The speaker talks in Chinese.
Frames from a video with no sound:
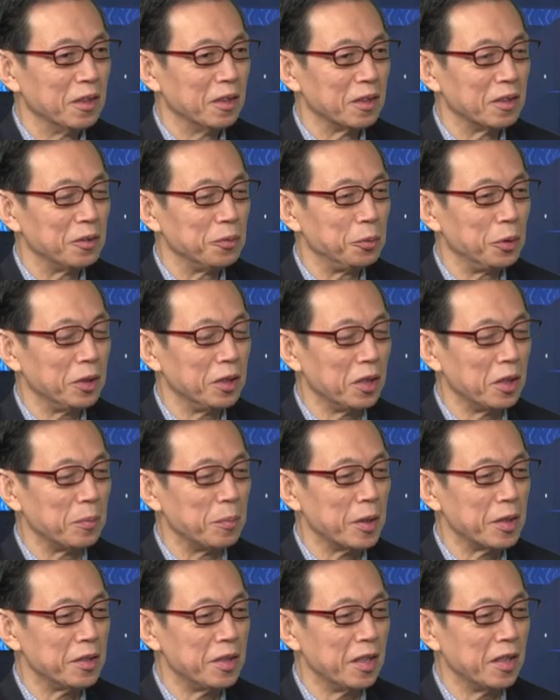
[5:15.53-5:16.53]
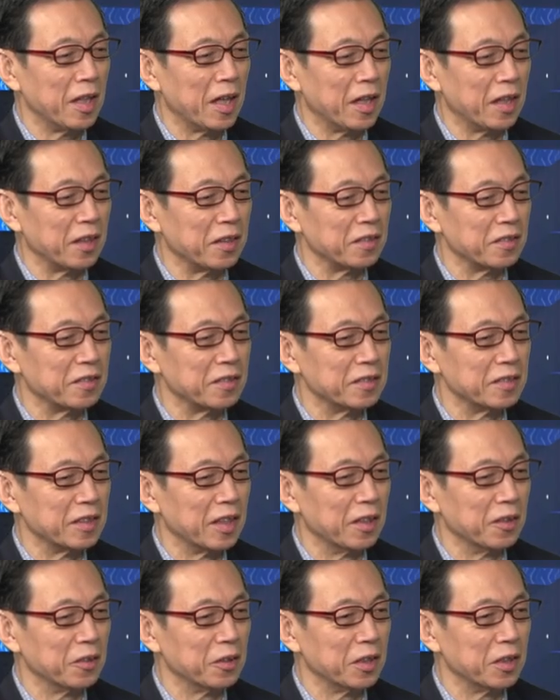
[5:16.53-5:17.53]
学校里面进来，
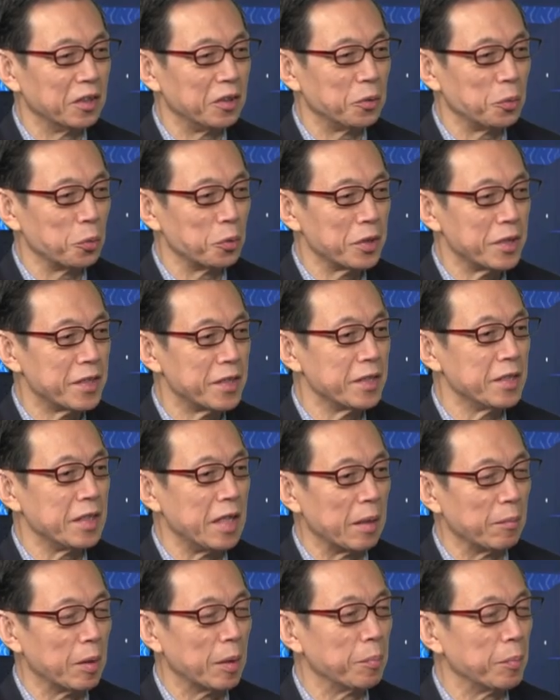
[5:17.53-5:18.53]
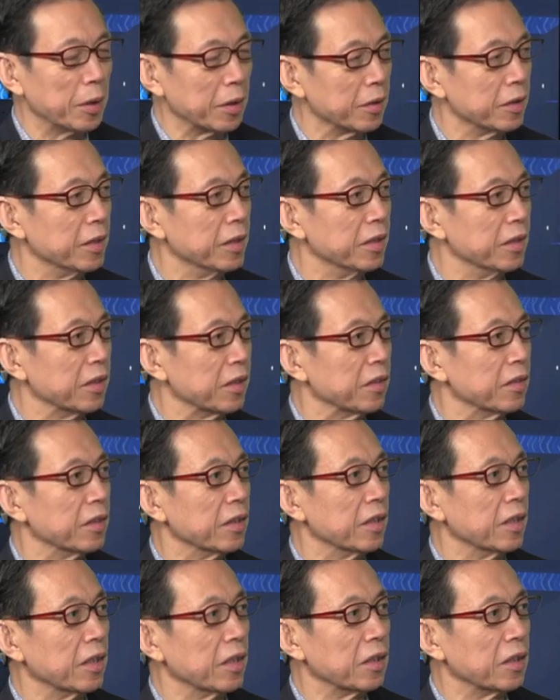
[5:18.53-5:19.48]
然后呢，一共四年嘛，本科啊，对，